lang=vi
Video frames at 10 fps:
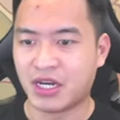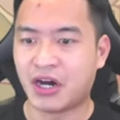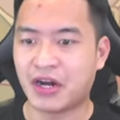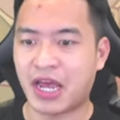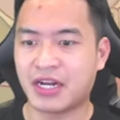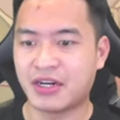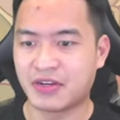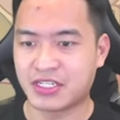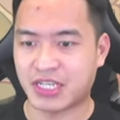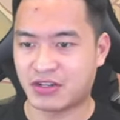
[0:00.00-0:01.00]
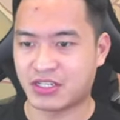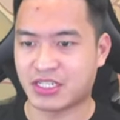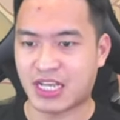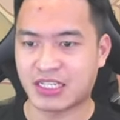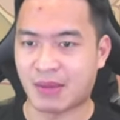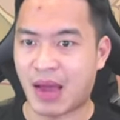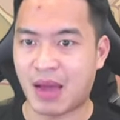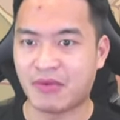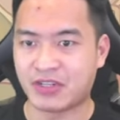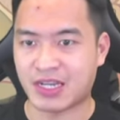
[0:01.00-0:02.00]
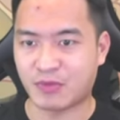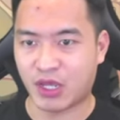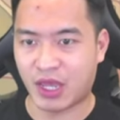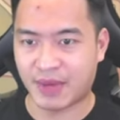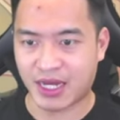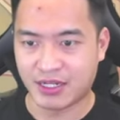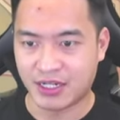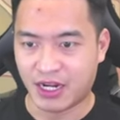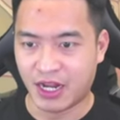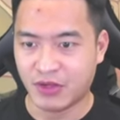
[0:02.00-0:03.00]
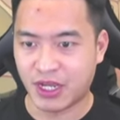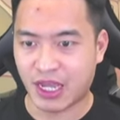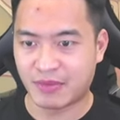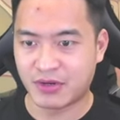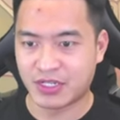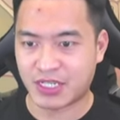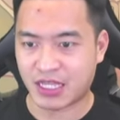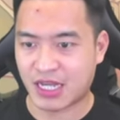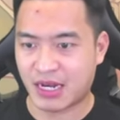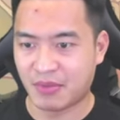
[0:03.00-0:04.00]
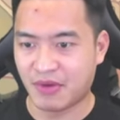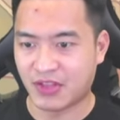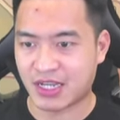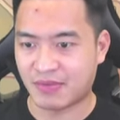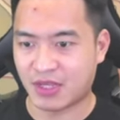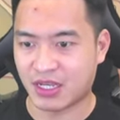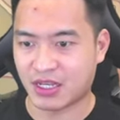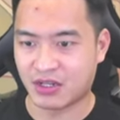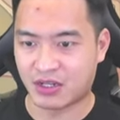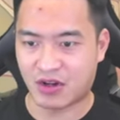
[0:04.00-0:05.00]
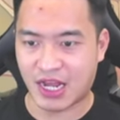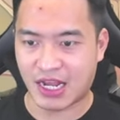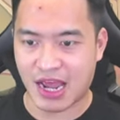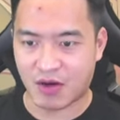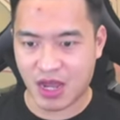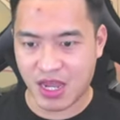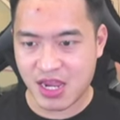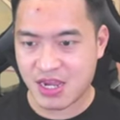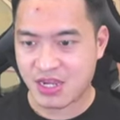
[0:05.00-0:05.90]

hơi đen reset nó chỉ ra giảm 20% thôi anh em ạ nếu như anh em mà reset ra 50% thì còn lại cái nào đấy